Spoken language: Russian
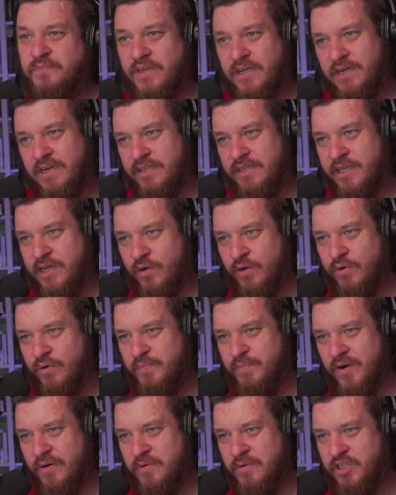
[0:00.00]
А,
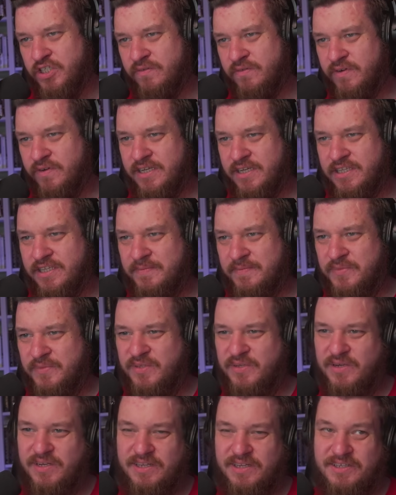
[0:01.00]
никакой помощи в этом.
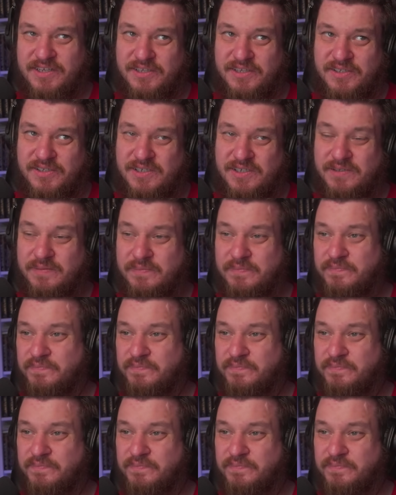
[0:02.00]
Да, на ситуации,